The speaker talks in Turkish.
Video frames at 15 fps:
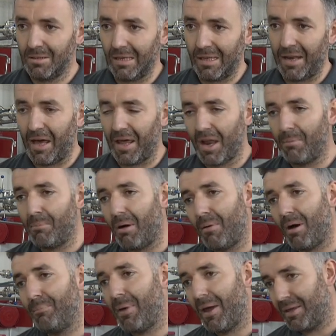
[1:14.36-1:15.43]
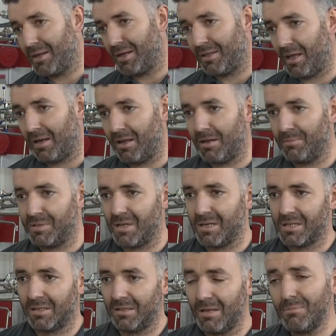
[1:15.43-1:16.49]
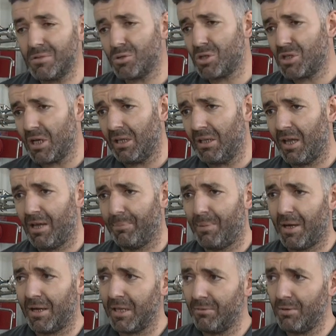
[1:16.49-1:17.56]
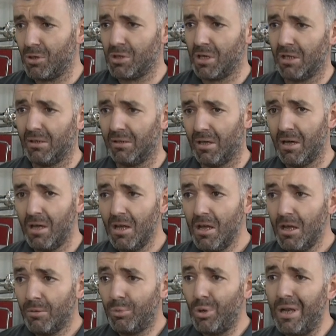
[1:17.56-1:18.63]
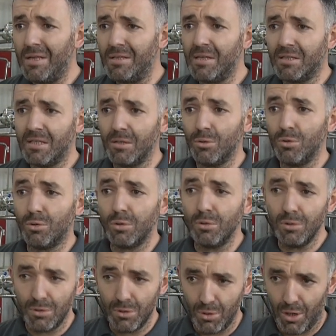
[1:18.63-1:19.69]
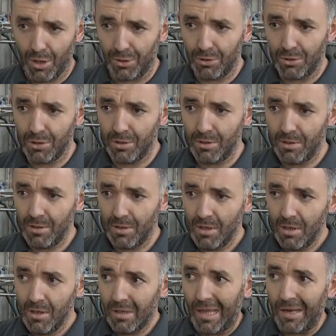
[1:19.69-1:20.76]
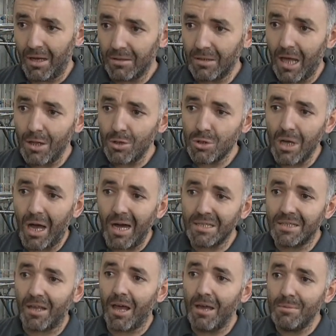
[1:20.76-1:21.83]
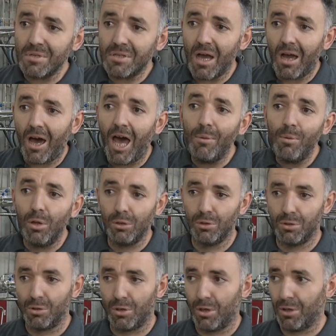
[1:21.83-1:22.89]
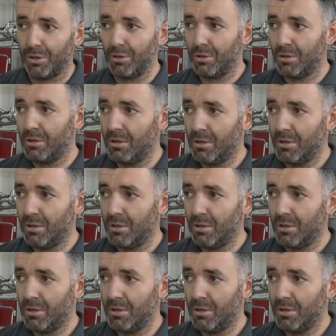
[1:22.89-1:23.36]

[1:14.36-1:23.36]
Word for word: yani anam babam peyniri derler bize eskiden. Biz o şekilde yapardık ve o şekilde. Bu lezzetin unutulduğunu gördük. Yani daha doğrusu Aksaray'ımızdan kaybolduğunu gördük.